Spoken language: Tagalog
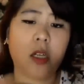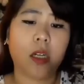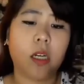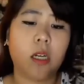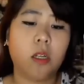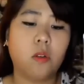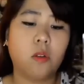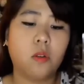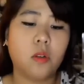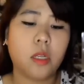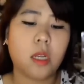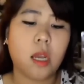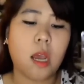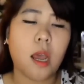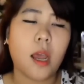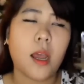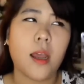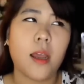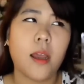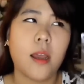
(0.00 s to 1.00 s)
rin siya ganun
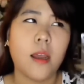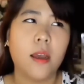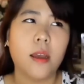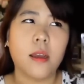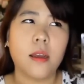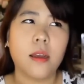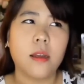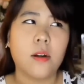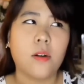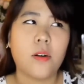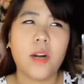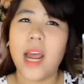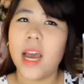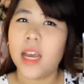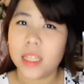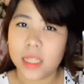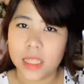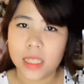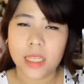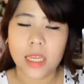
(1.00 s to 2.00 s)
ka
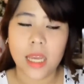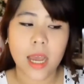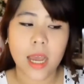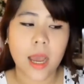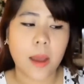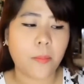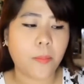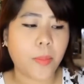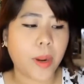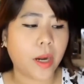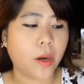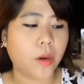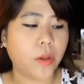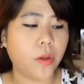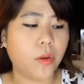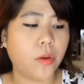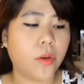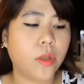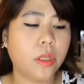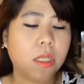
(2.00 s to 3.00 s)
Dani, pero
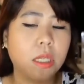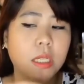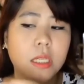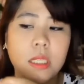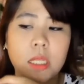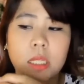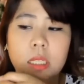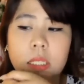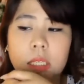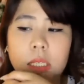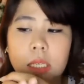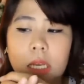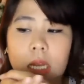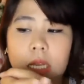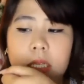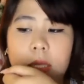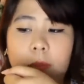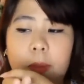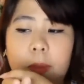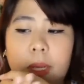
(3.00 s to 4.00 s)
yung consistency
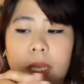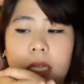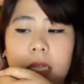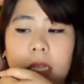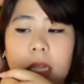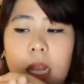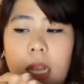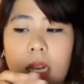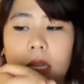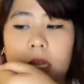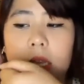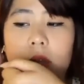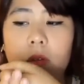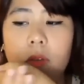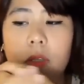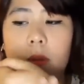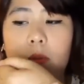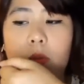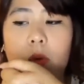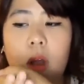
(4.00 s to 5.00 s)
niya kasi pag inilalagay
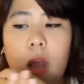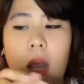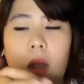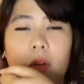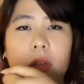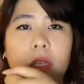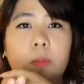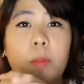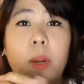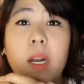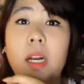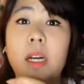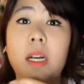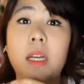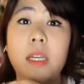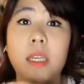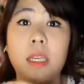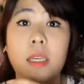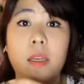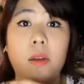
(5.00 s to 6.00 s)
ko sa mukha ko is
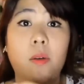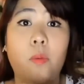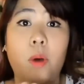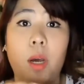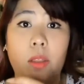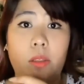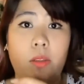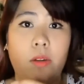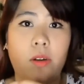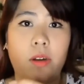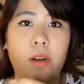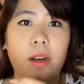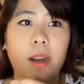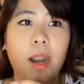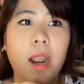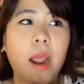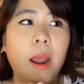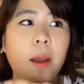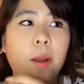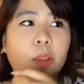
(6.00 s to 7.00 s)
parang nagiging water.
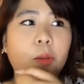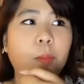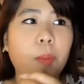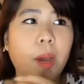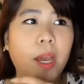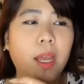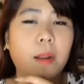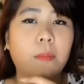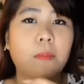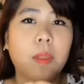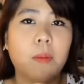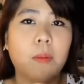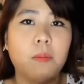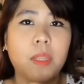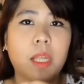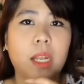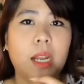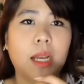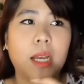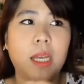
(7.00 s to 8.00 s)
Yung
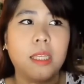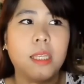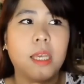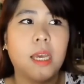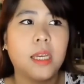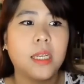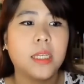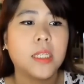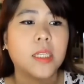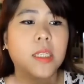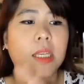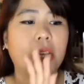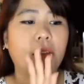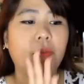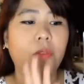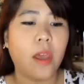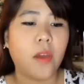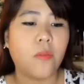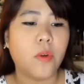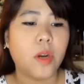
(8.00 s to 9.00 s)
pakiramdam talaga niya is
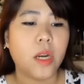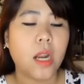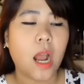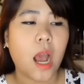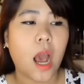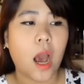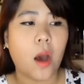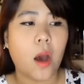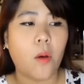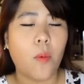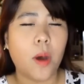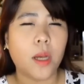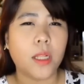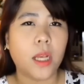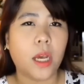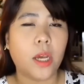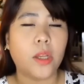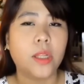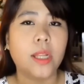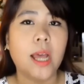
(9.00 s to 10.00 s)
if ever
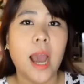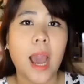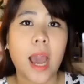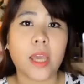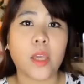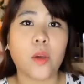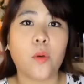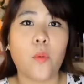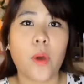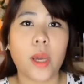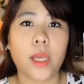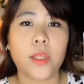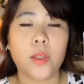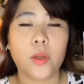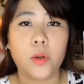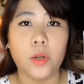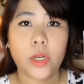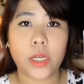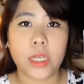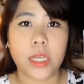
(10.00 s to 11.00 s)
nakahawak na kayo ng Eye
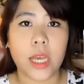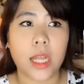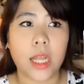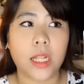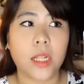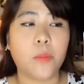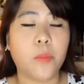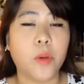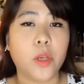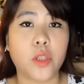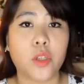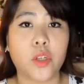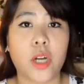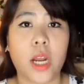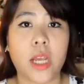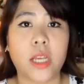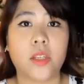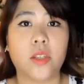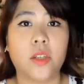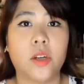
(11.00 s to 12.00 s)
White Korea na
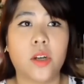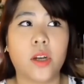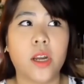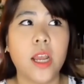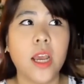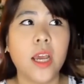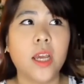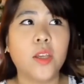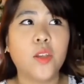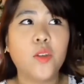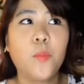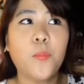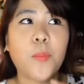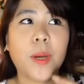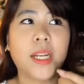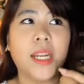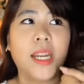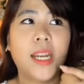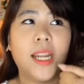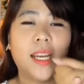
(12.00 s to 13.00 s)
moisturizer, yung
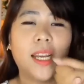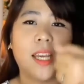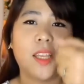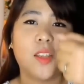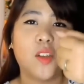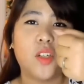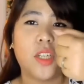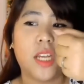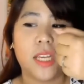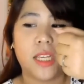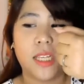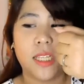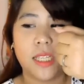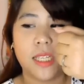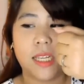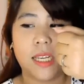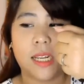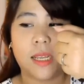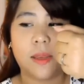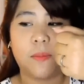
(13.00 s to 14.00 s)
pag nilagay niyo siya
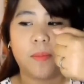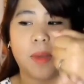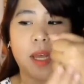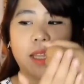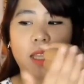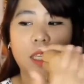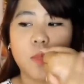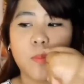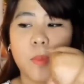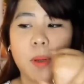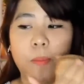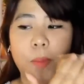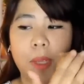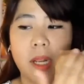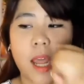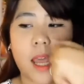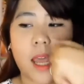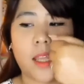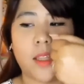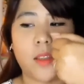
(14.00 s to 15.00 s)
is cream, tapos pag
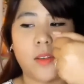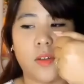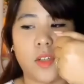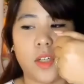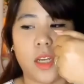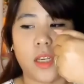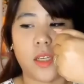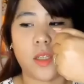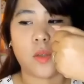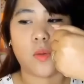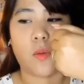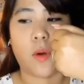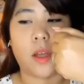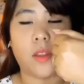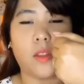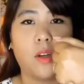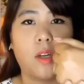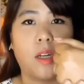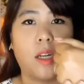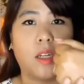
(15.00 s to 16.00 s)
pinahid niyo siya is
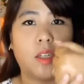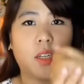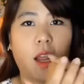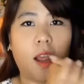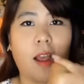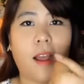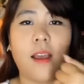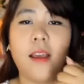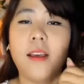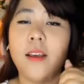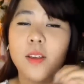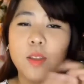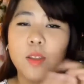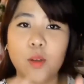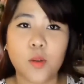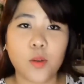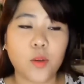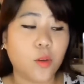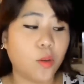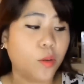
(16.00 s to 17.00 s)
water na siya.
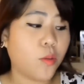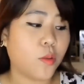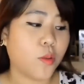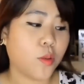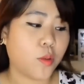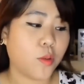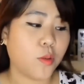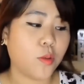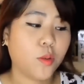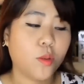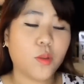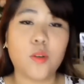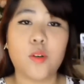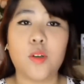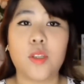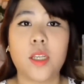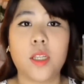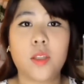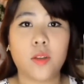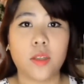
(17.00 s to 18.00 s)
So yun yung
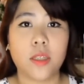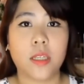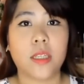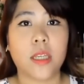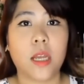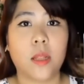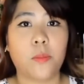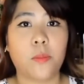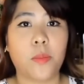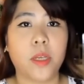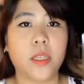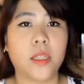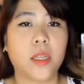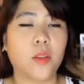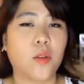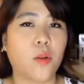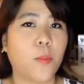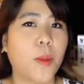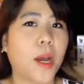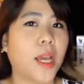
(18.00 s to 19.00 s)
gustong-gusto ko dito sa Sunfry
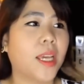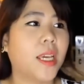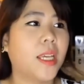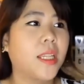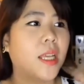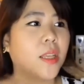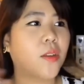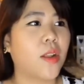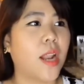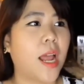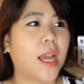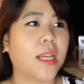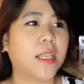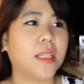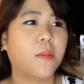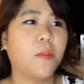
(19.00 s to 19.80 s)
Saturn. Makikita niyo